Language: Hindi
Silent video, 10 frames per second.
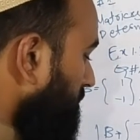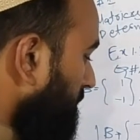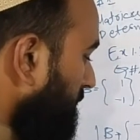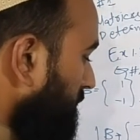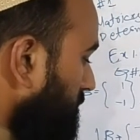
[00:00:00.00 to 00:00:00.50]

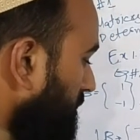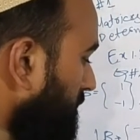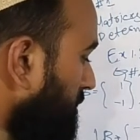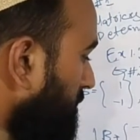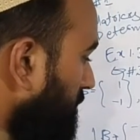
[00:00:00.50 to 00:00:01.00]
माइनस वन
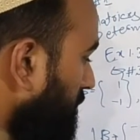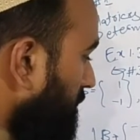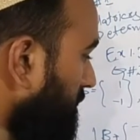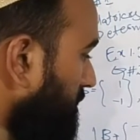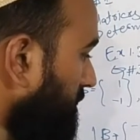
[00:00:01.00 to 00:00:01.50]

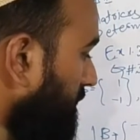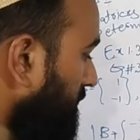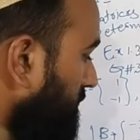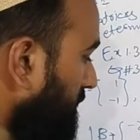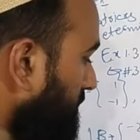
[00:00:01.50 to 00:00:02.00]
और इधर
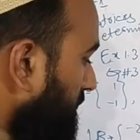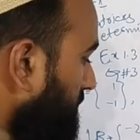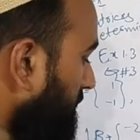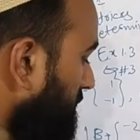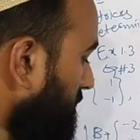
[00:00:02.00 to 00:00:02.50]
क्या था आपका
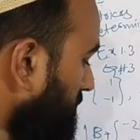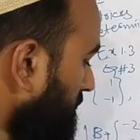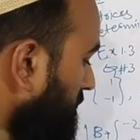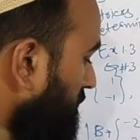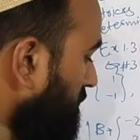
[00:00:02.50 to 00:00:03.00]
माइनस वन
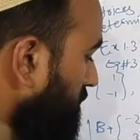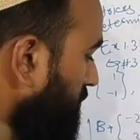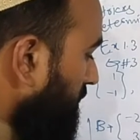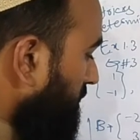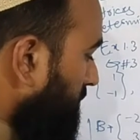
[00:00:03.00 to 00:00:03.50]

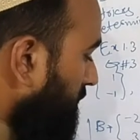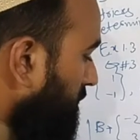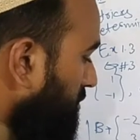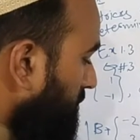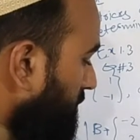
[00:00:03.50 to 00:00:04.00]
वन
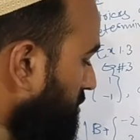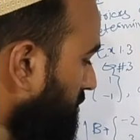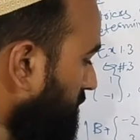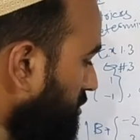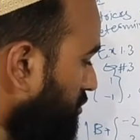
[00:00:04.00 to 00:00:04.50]
माइनस वन प्लस
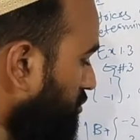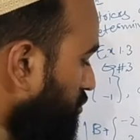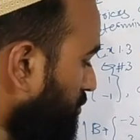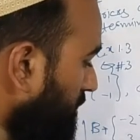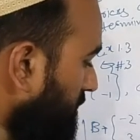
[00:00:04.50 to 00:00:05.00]
वन ज़ीरो
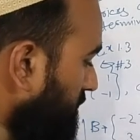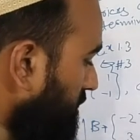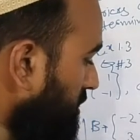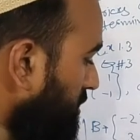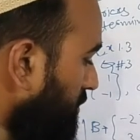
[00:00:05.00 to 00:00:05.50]
टू प्लस थ्री
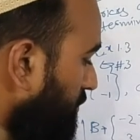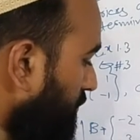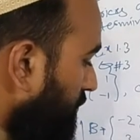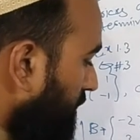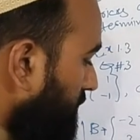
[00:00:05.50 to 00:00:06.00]

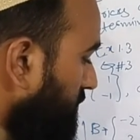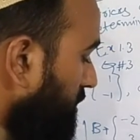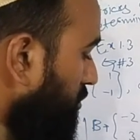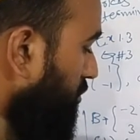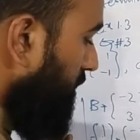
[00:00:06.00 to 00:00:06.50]
फाइव
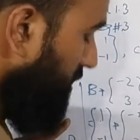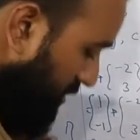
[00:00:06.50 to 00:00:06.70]
ये हो गया